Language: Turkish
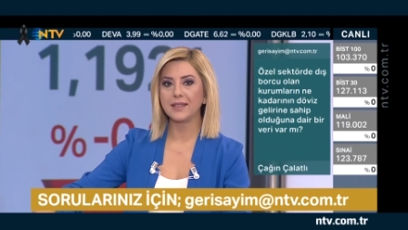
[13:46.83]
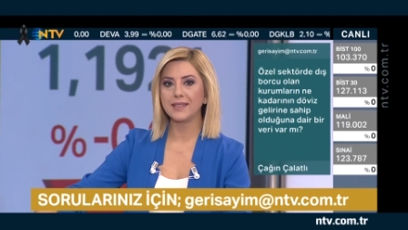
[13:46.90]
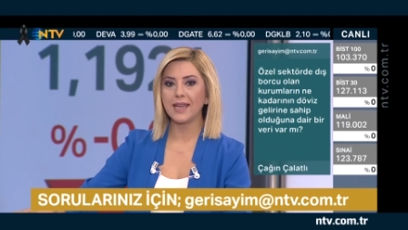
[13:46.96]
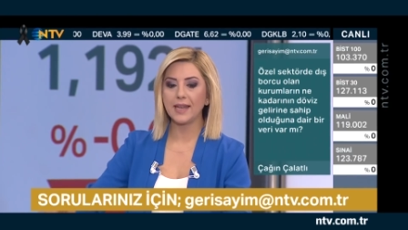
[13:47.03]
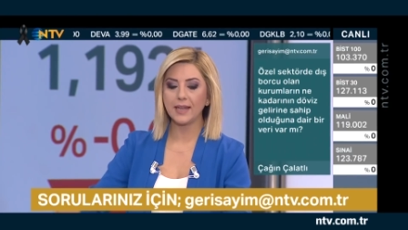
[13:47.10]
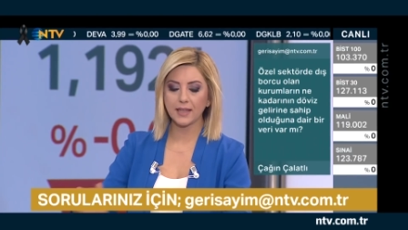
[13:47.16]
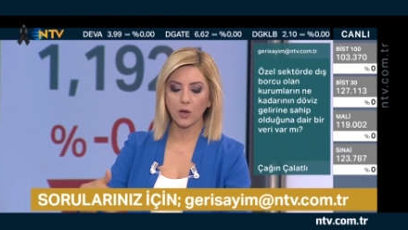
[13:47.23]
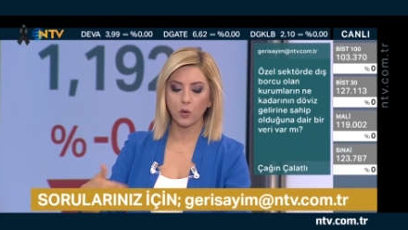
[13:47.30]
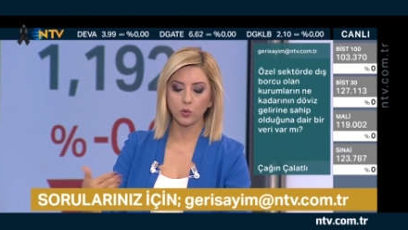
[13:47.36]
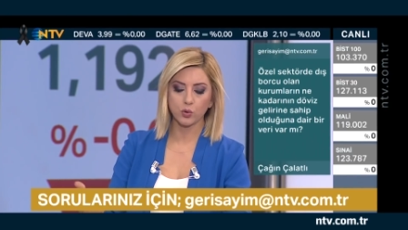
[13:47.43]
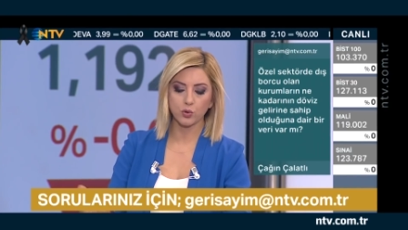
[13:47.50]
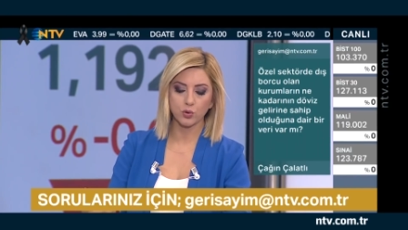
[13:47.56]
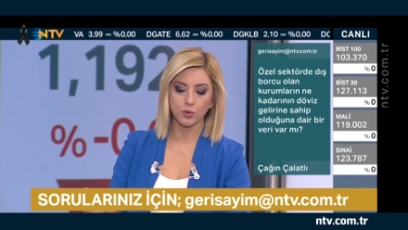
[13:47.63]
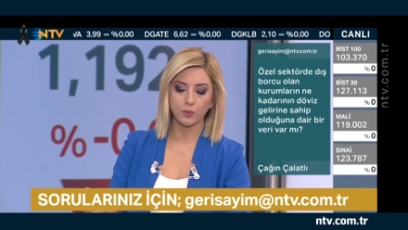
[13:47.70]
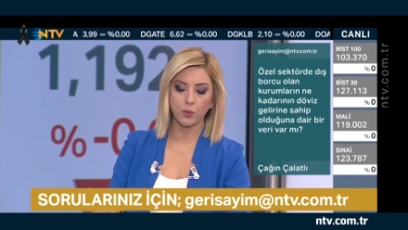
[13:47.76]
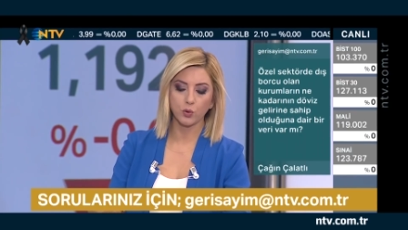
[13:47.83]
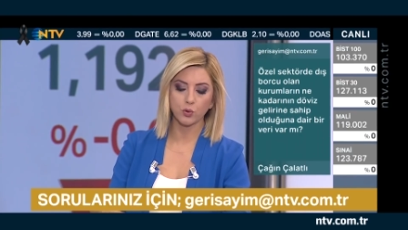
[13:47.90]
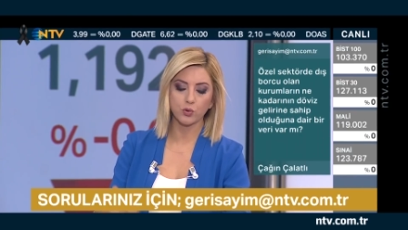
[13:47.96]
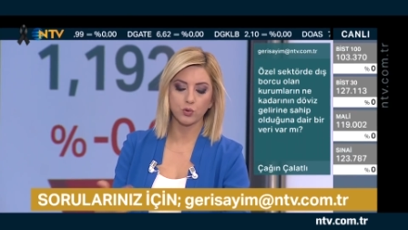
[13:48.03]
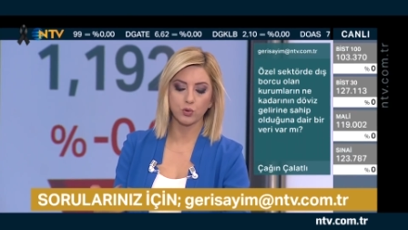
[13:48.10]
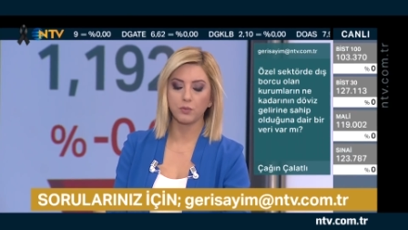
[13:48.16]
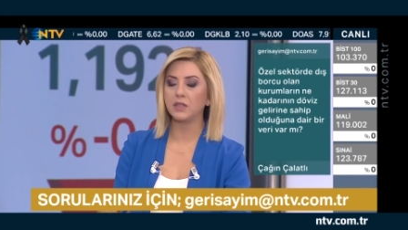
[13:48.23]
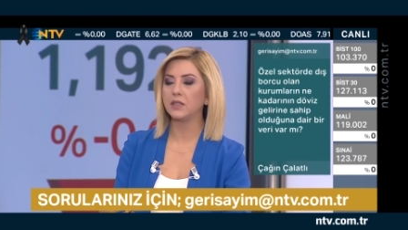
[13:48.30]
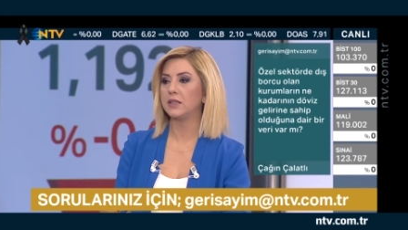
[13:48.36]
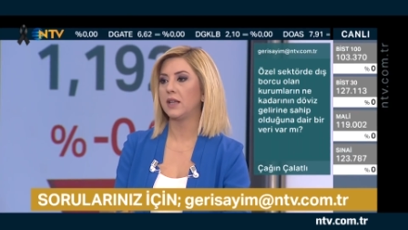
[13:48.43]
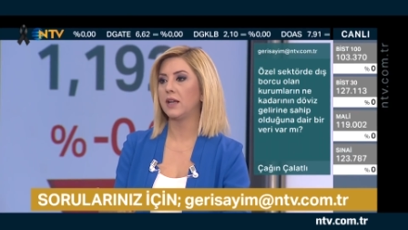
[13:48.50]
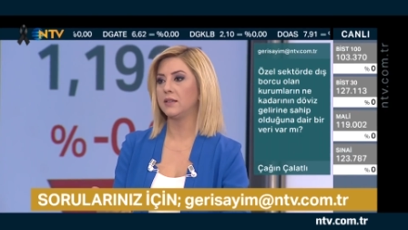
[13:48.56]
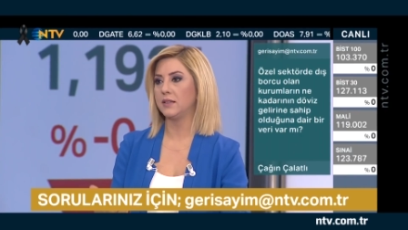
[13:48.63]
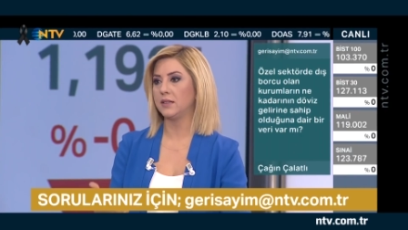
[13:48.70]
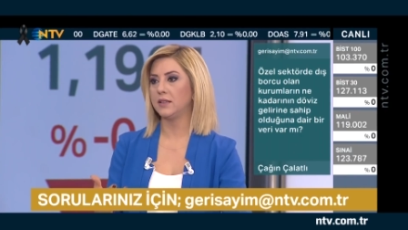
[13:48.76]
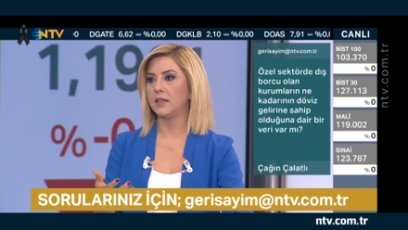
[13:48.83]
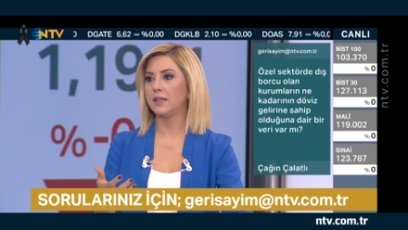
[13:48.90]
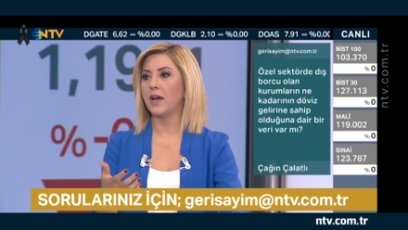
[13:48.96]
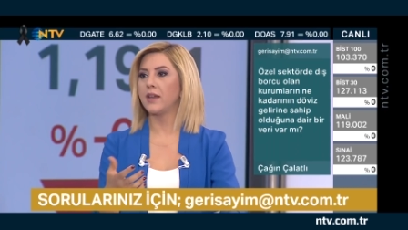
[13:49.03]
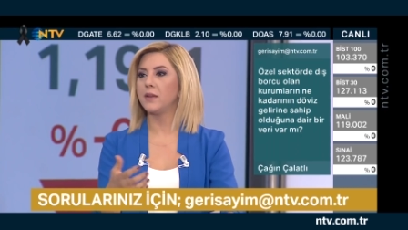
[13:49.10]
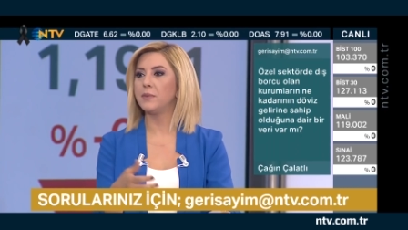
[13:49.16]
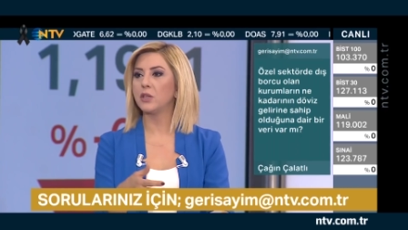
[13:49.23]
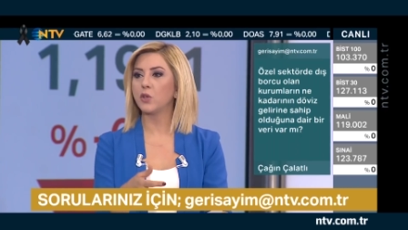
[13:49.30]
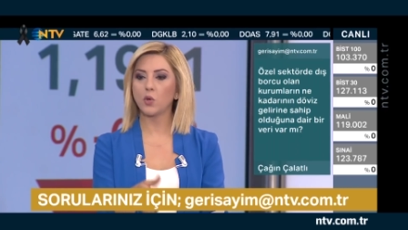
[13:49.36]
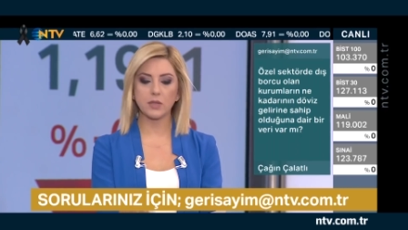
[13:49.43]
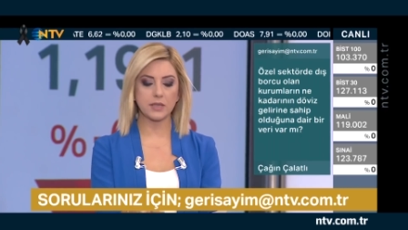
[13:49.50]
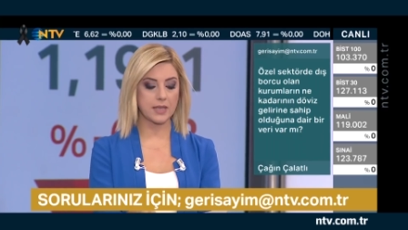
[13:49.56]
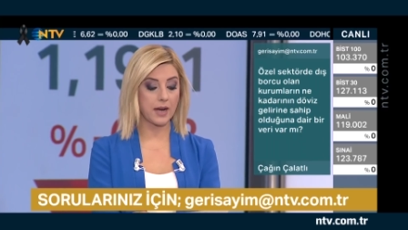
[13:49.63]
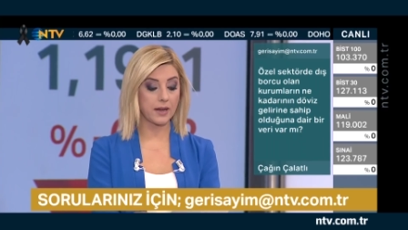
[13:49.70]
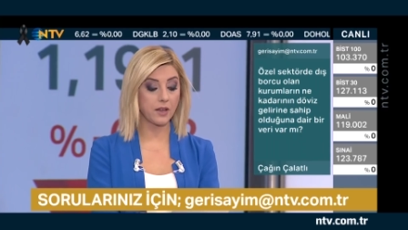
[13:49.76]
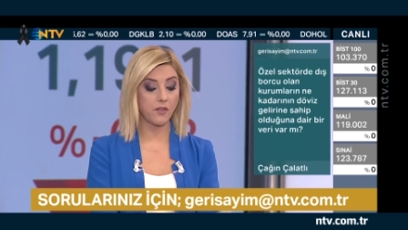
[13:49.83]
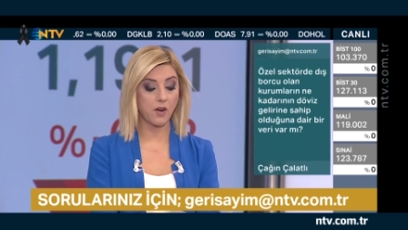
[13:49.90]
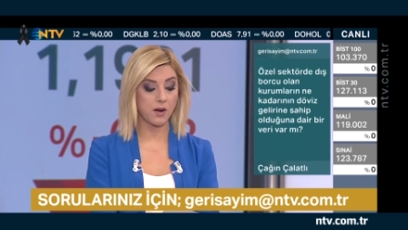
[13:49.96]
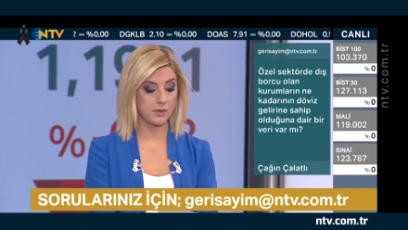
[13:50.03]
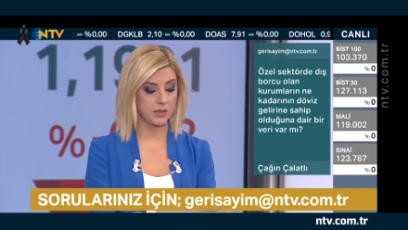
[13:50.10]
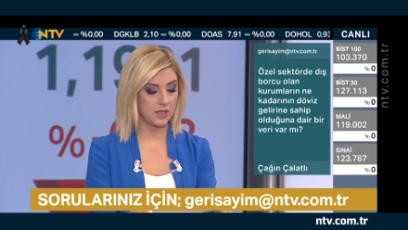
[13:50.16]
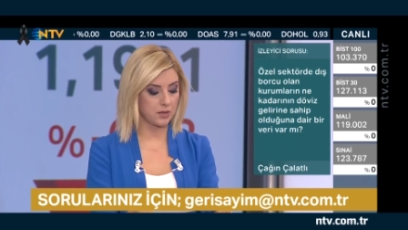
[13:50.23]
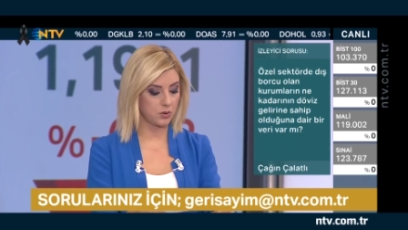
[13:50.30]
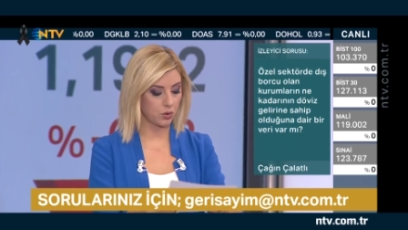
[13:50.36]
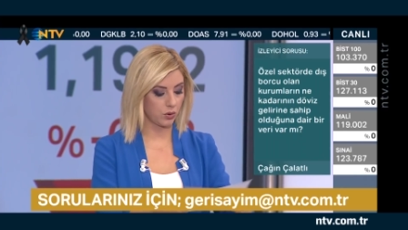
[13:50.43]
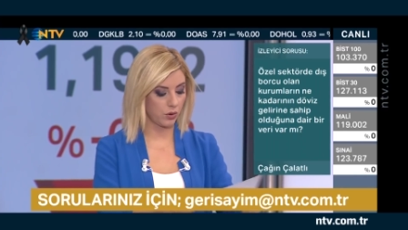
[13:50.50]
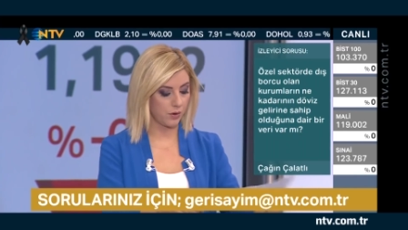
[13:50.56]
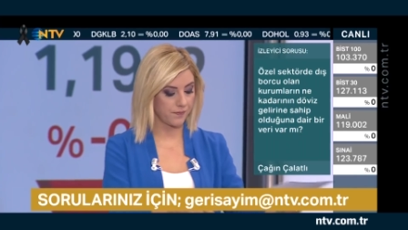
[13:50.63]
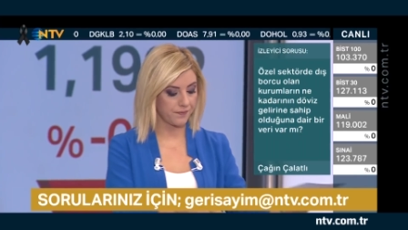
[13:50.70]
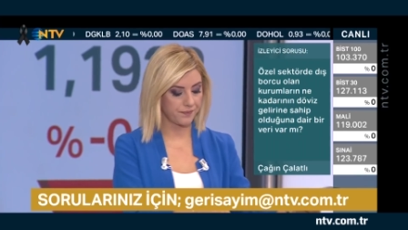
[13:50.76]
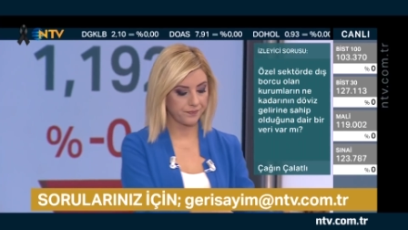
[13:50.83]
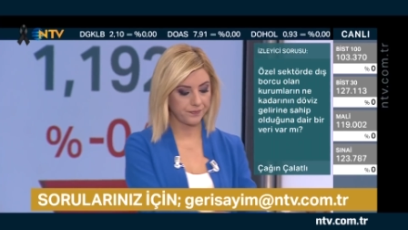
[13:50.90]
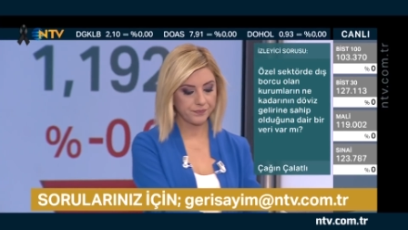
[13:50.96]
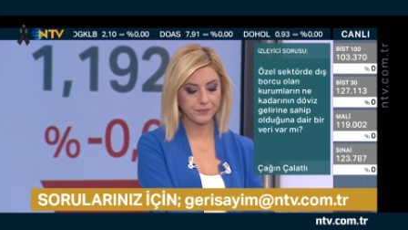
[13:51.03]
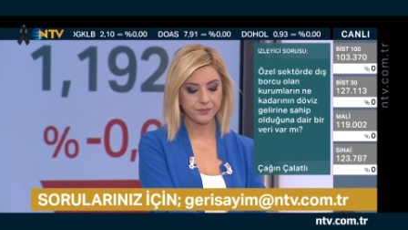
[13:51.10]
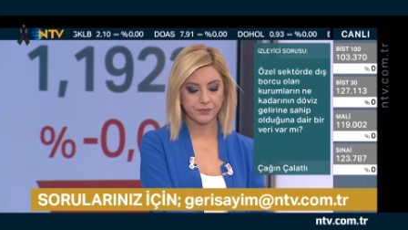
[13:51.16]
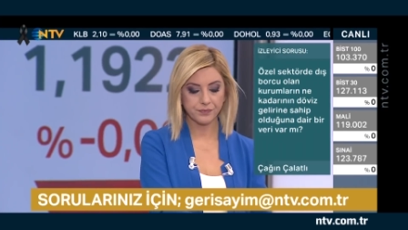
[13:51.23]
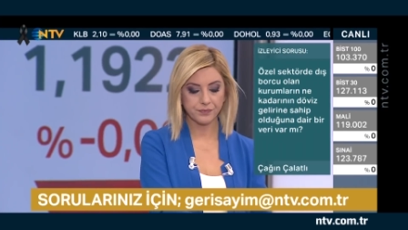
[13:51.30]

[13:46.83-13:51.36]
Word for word: tehlike oluşturup oluşturmadığına dair bir gösterge var mı diye soruyor. Hı hı.